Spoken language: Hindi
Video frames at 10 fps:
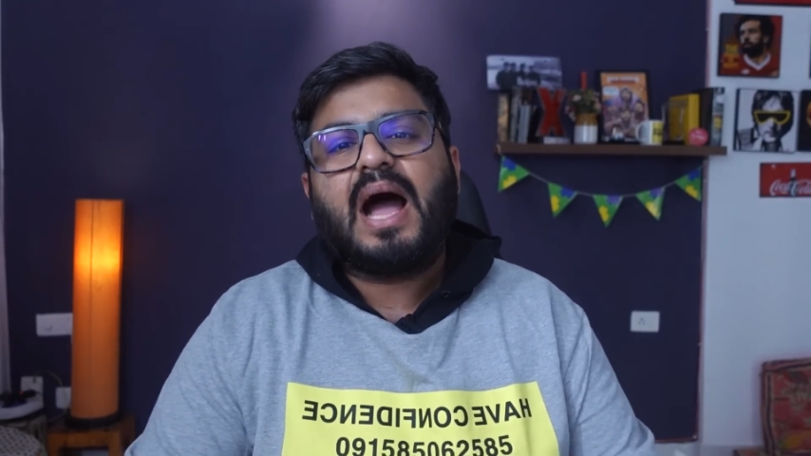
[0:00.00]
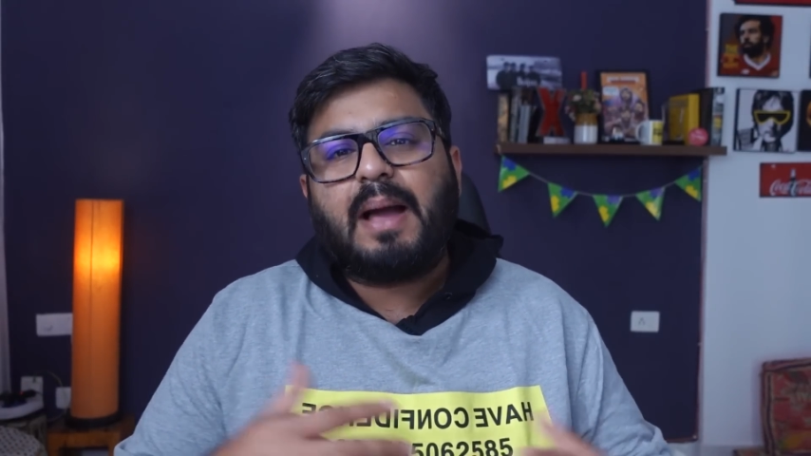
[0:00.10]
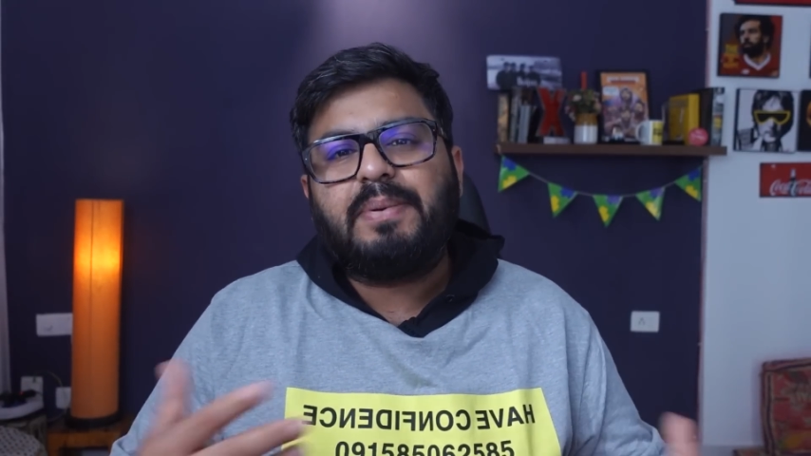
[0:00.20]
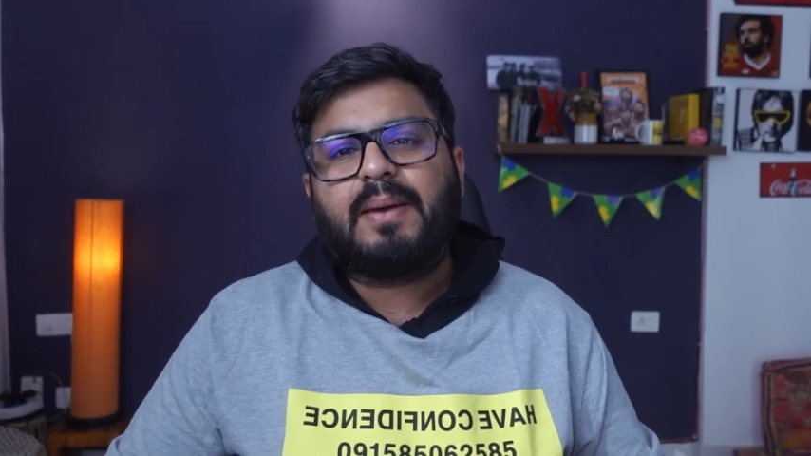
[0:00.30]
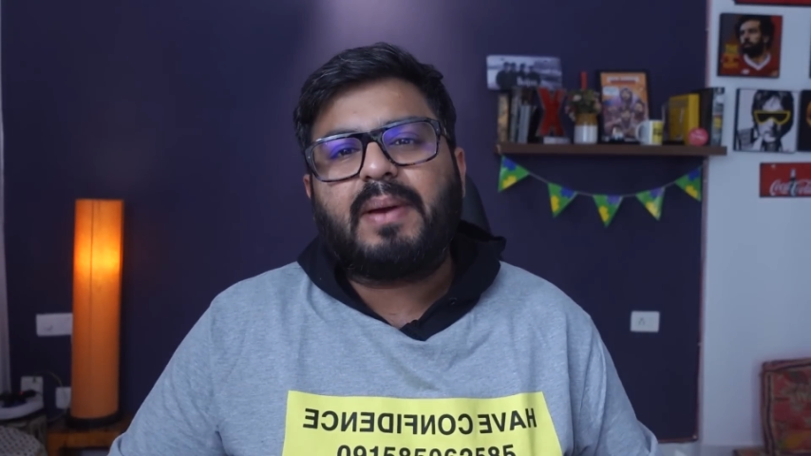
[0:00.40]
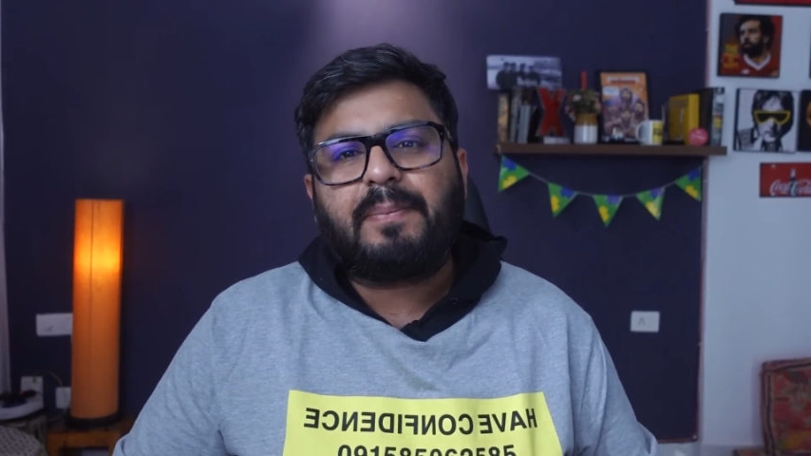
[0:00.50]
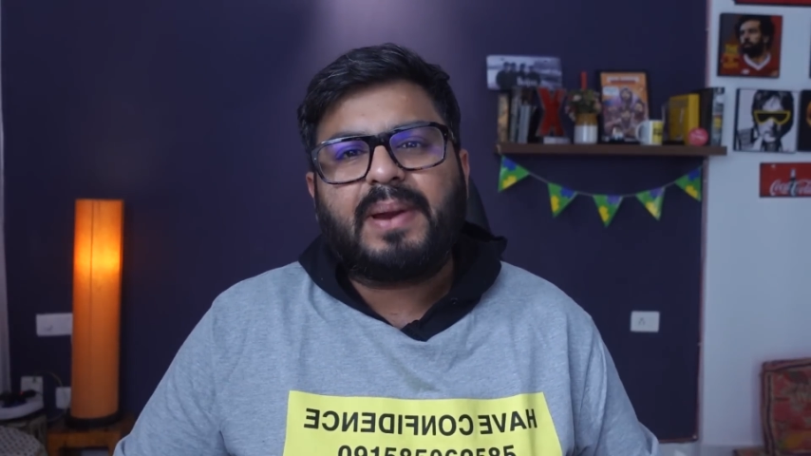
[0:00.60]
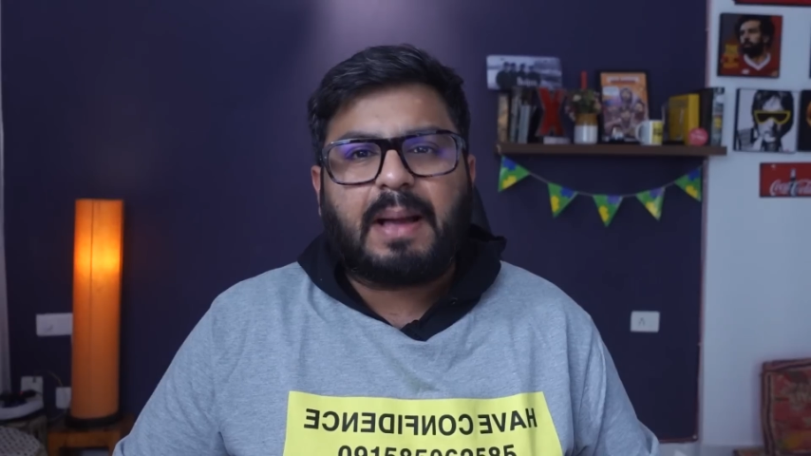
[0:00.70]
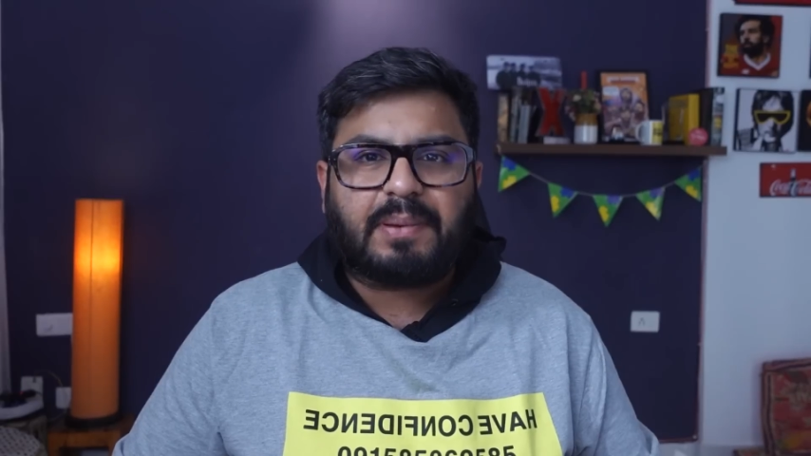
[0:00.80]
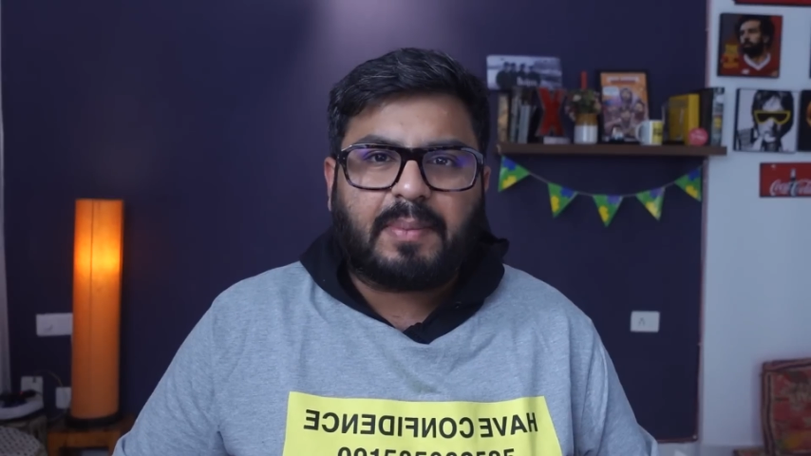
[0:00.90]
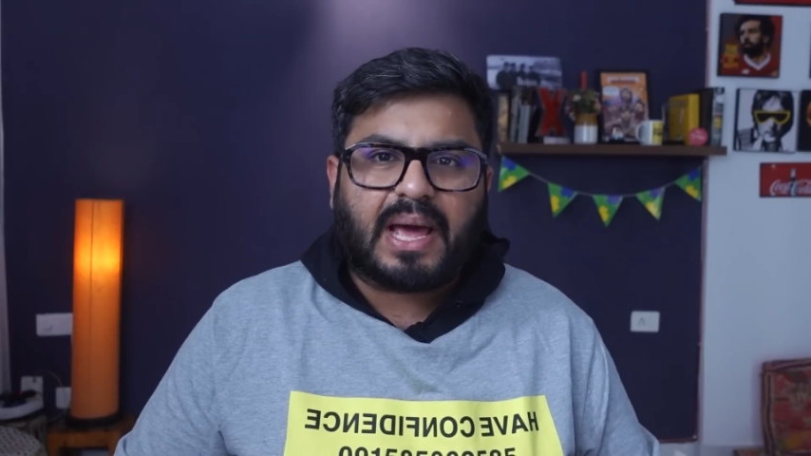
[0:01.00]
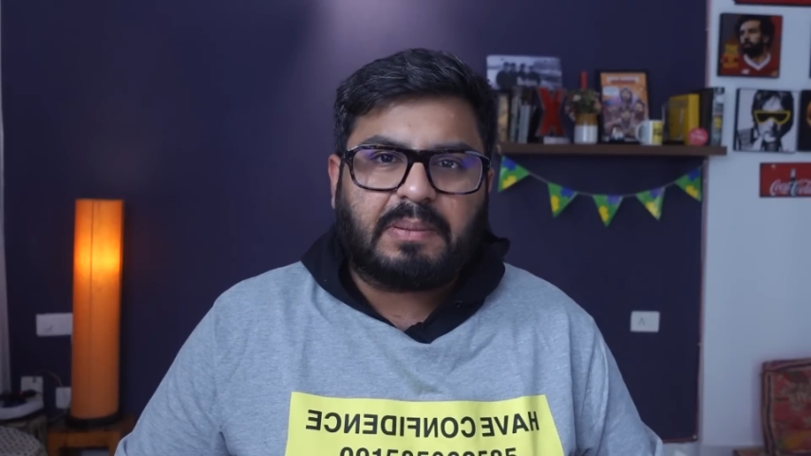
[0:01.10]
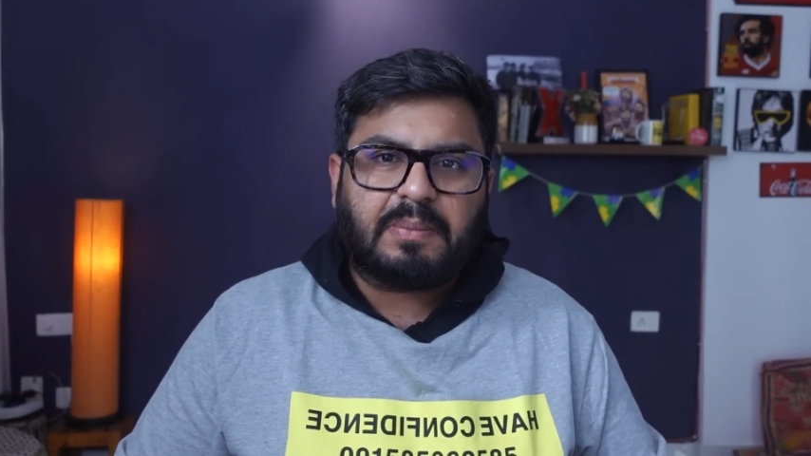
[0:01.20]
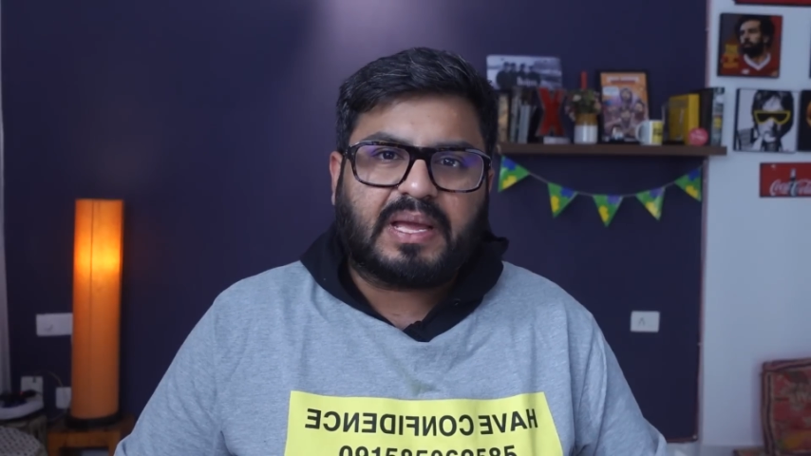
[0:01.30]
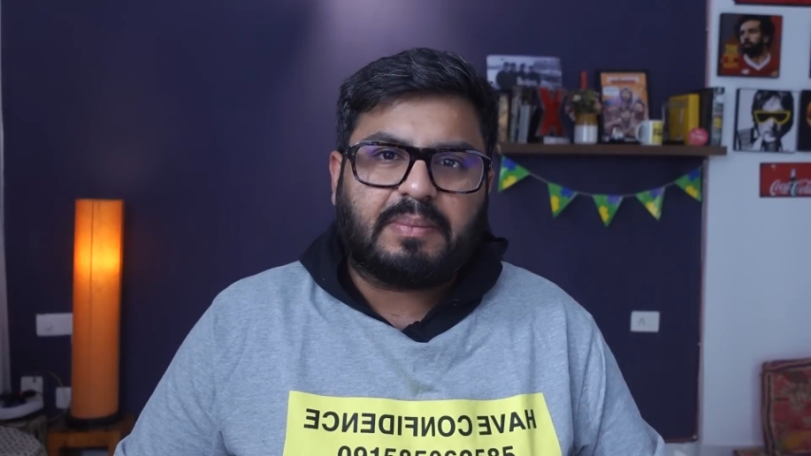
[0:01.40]
अब ये मैं अपने आप के बारे
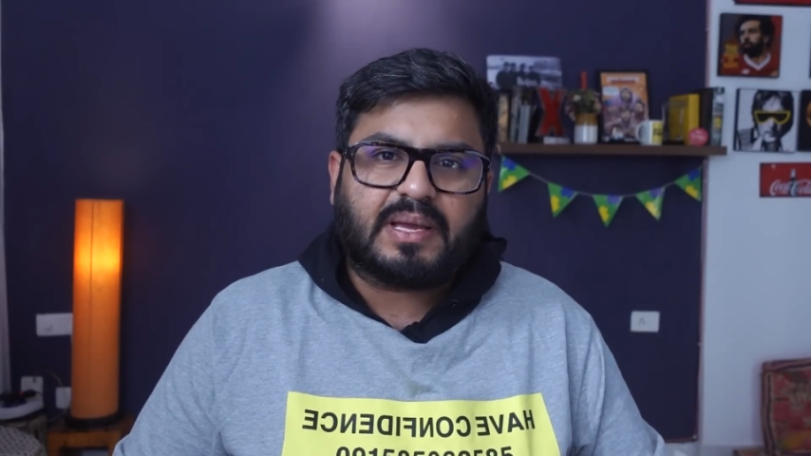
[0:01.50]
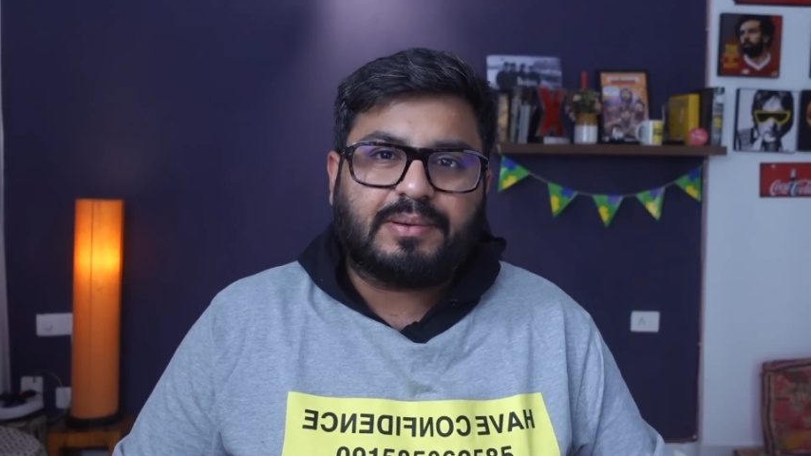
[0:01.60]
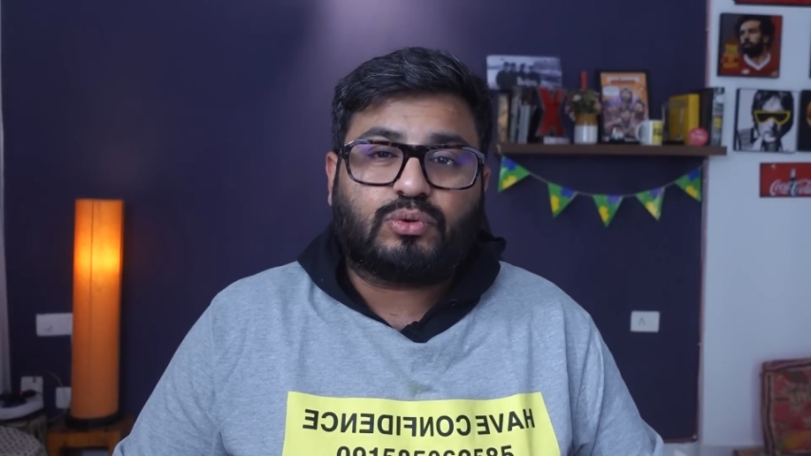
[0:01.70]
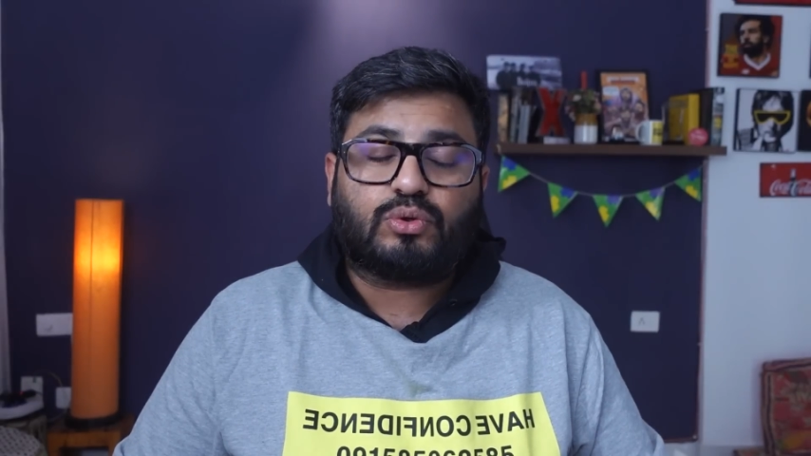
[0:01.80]
में भी कभी कभी